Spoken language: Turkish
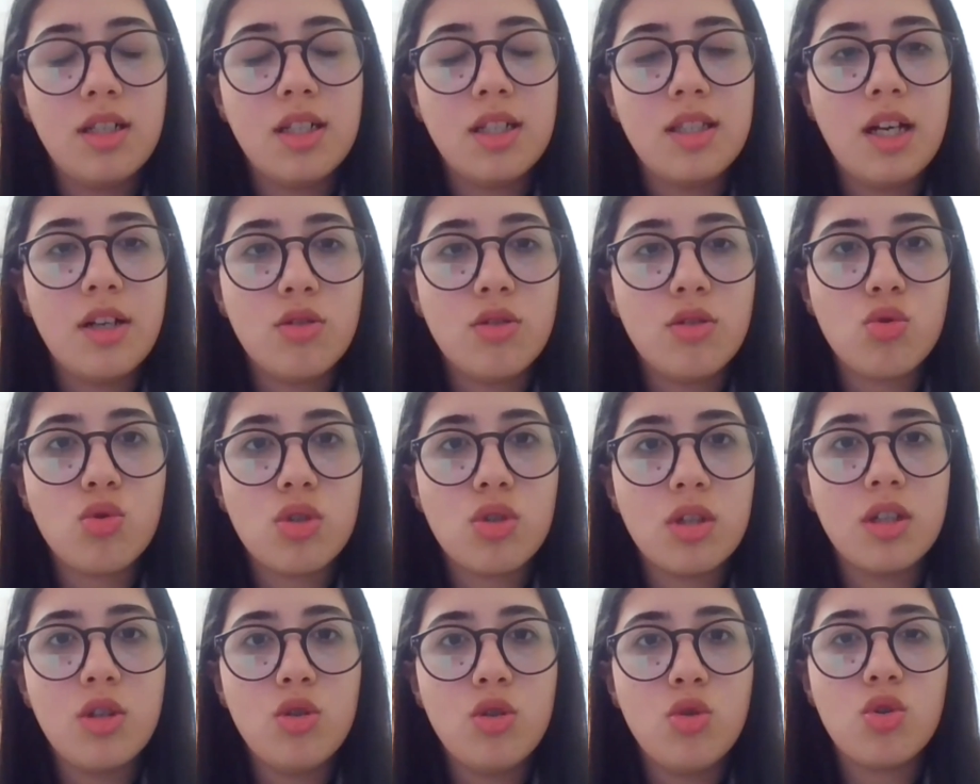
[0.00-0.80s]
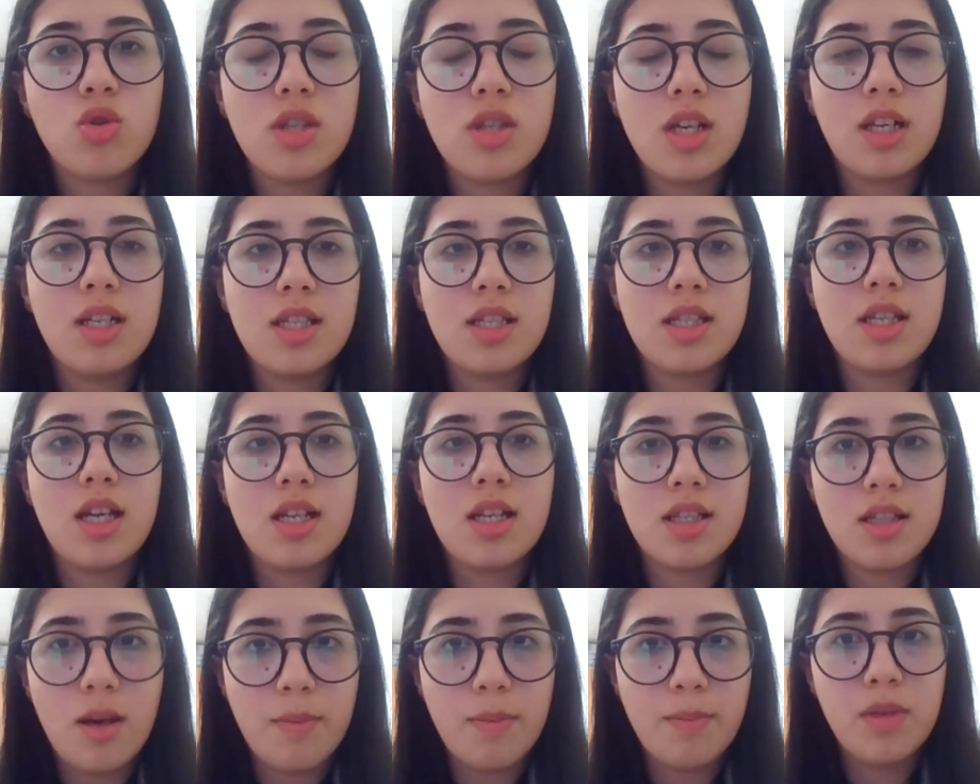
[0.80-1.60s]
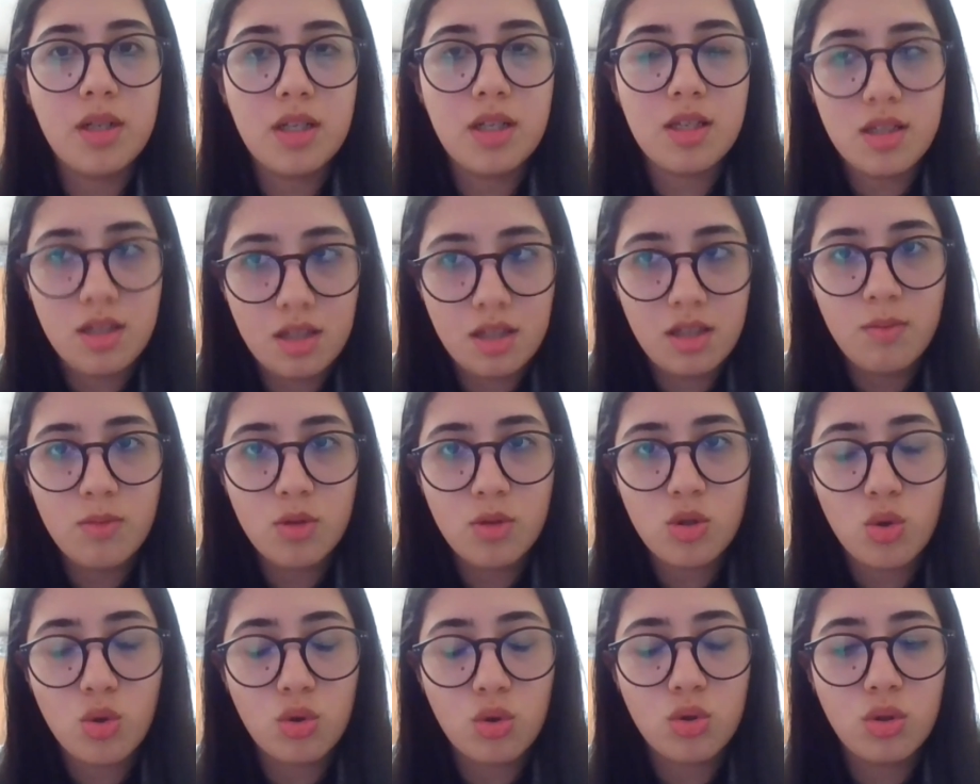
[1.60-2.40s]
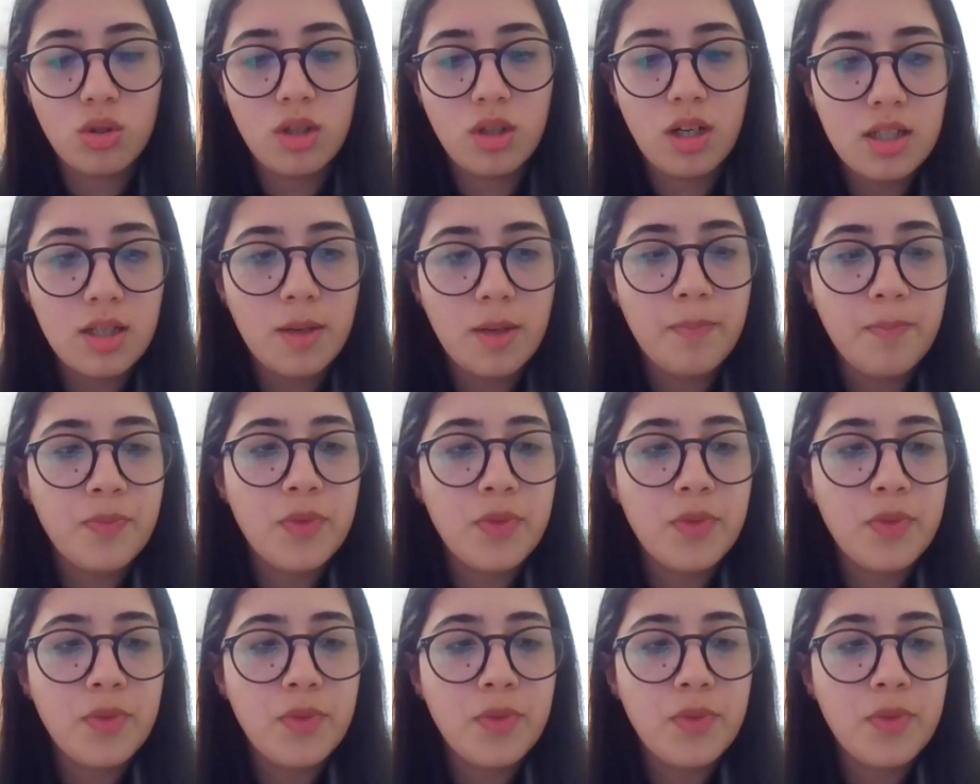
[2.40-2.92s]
Neden Rusya'da yüksek lisans yapmak istediğimi sordular.